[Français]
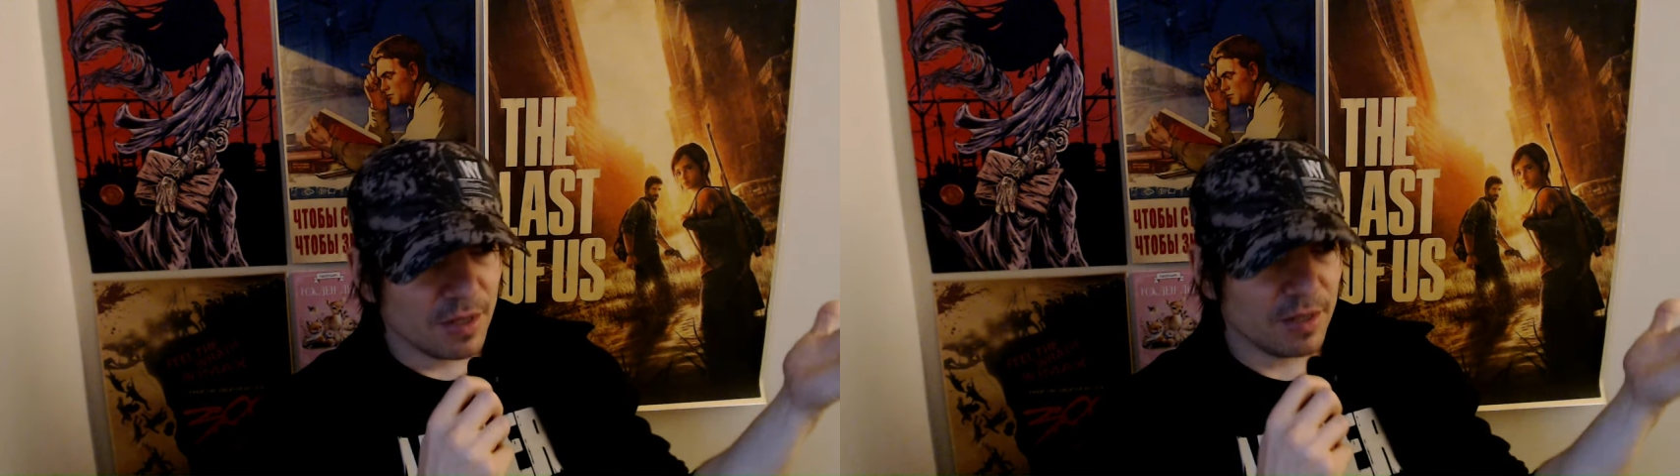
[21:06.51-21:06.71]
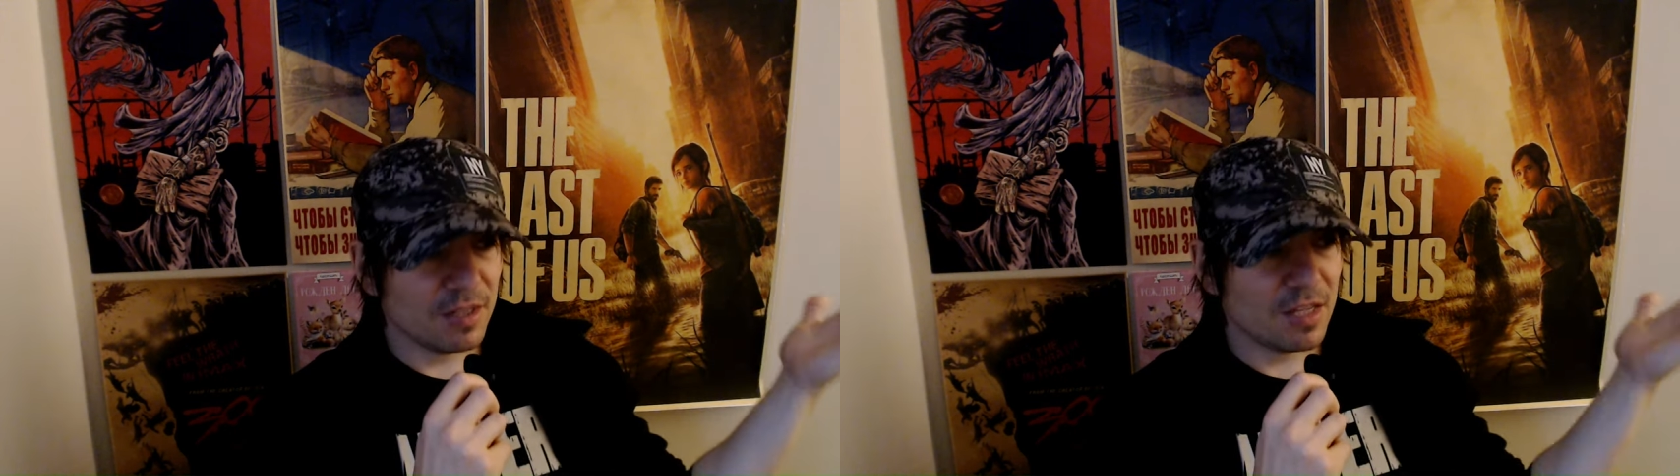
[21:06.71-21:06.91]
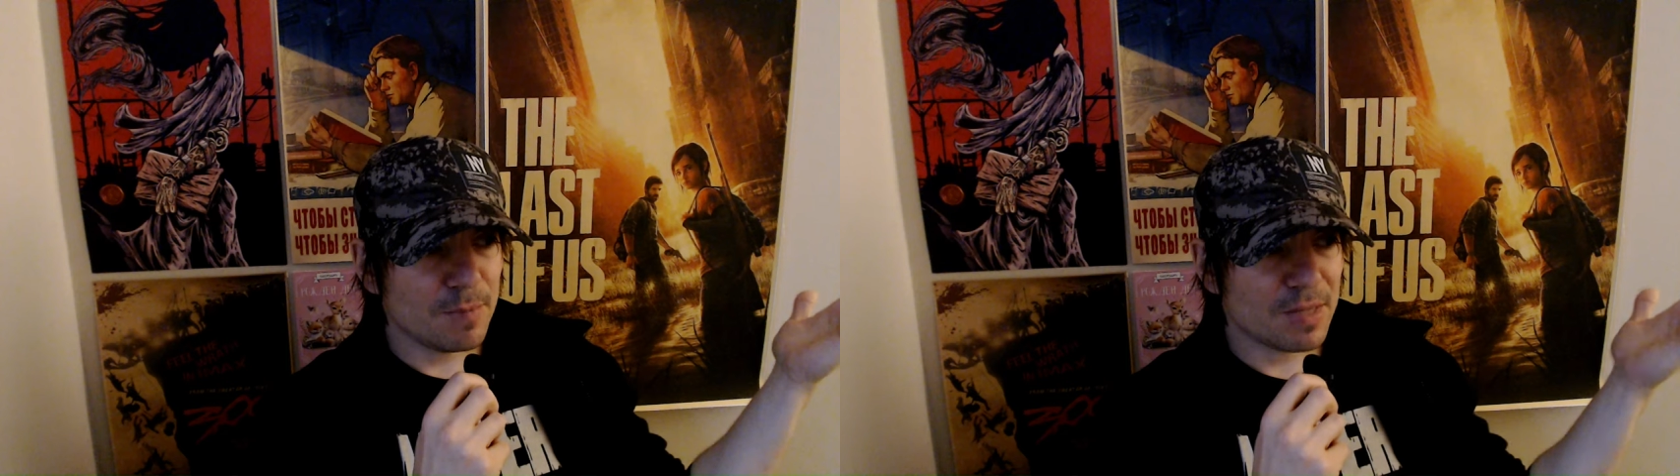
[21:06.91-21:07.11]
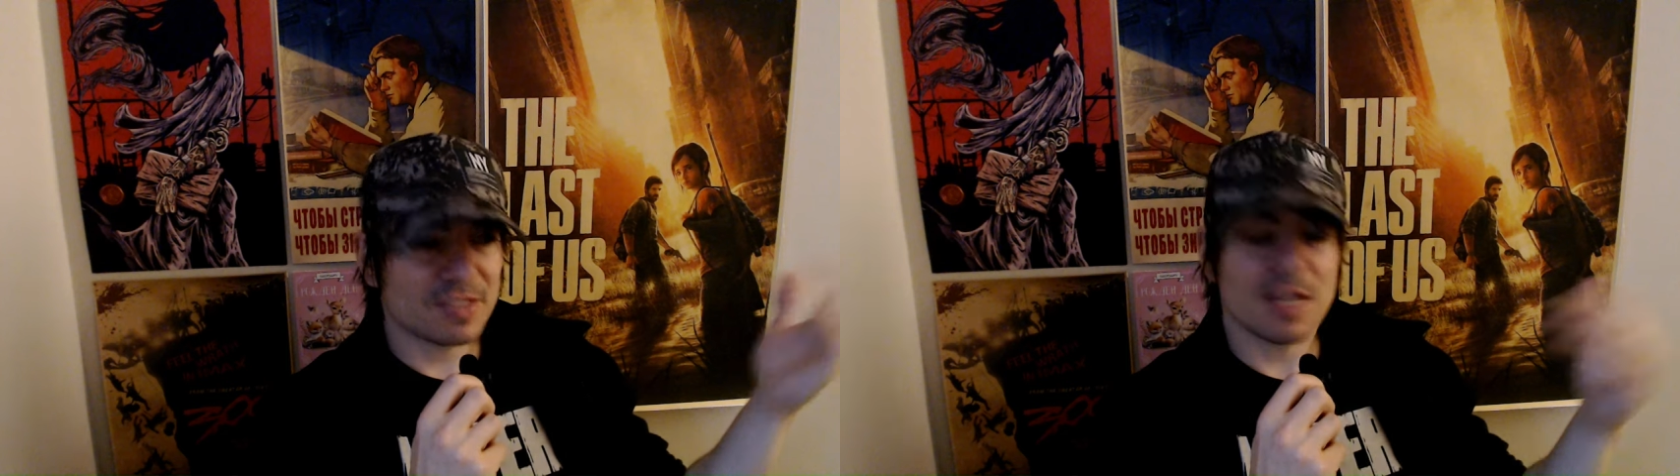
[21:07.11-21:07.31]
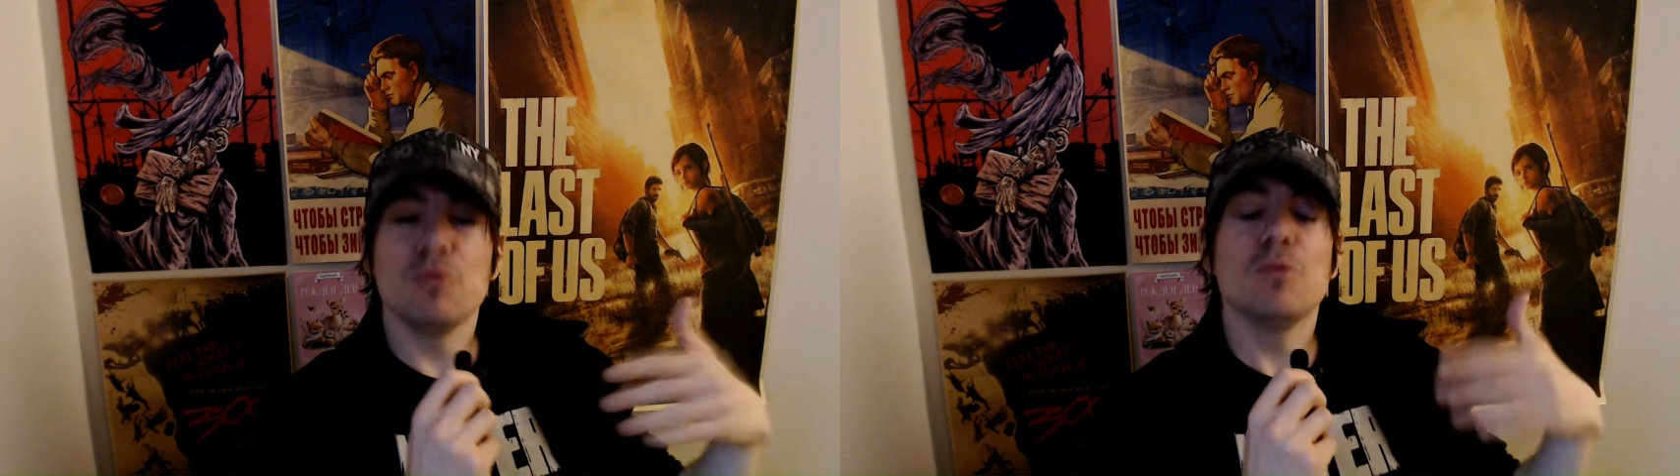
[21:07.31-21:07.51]
et bah
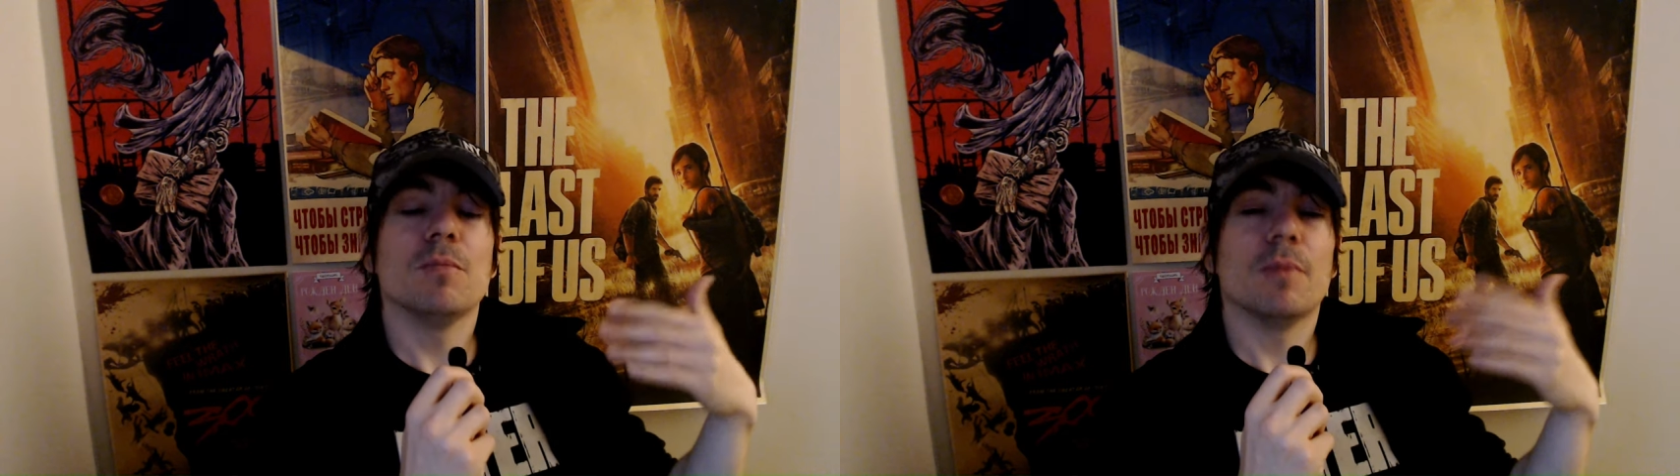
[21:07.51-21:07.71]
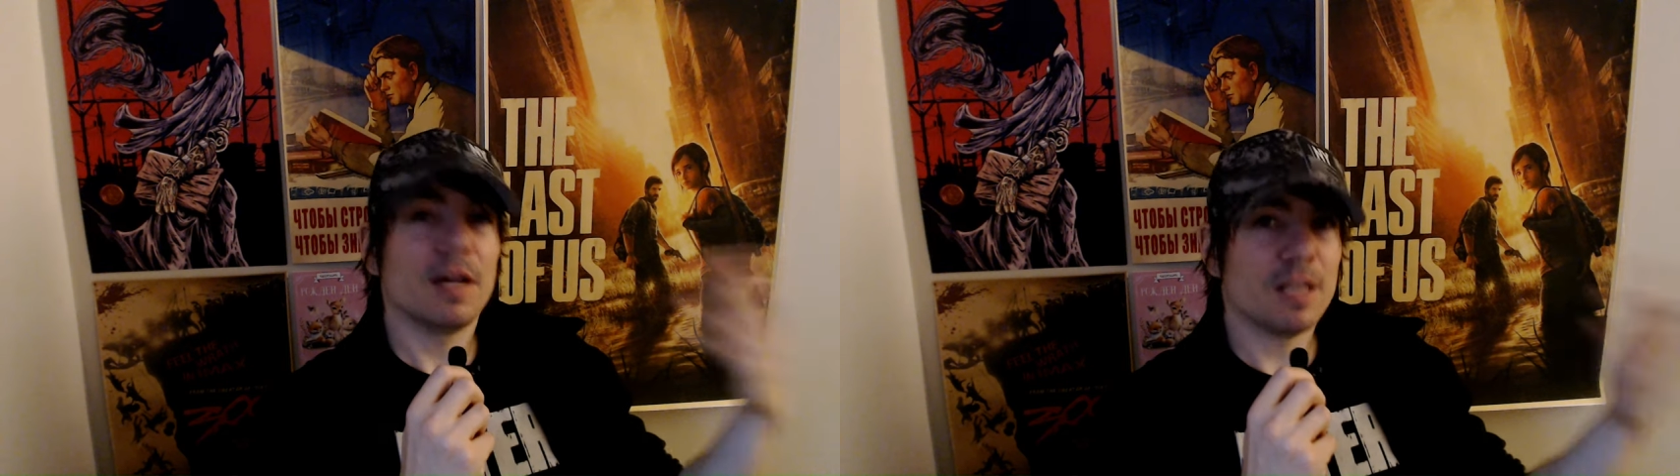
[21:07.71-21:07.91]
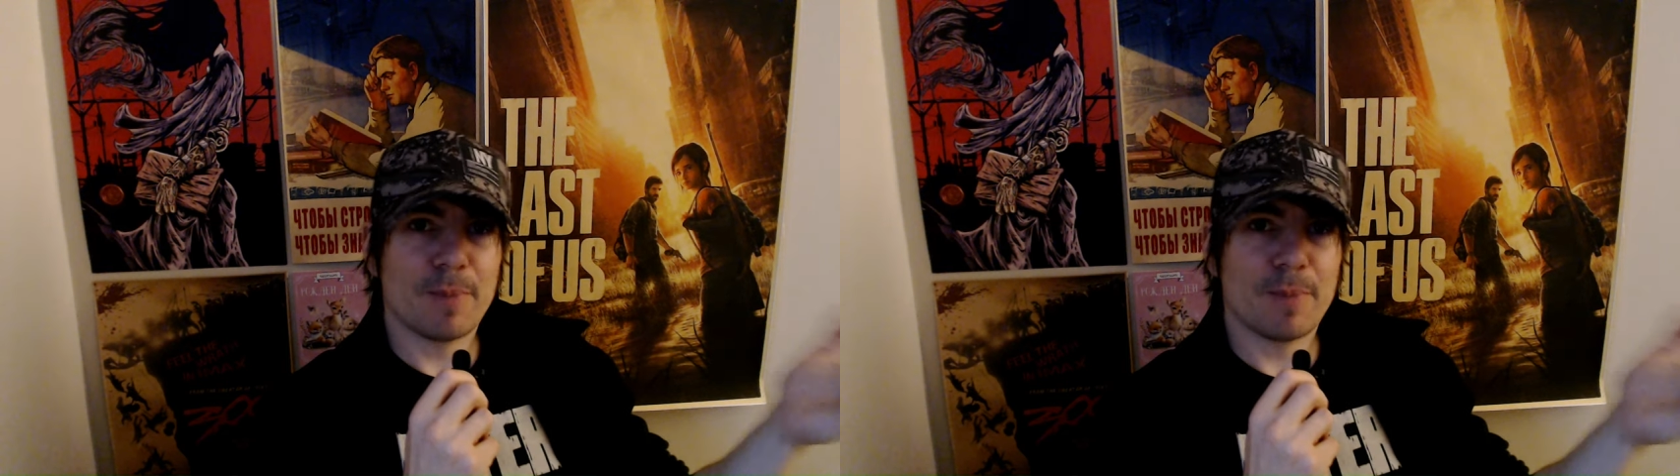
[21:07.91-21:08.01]
ça a eu un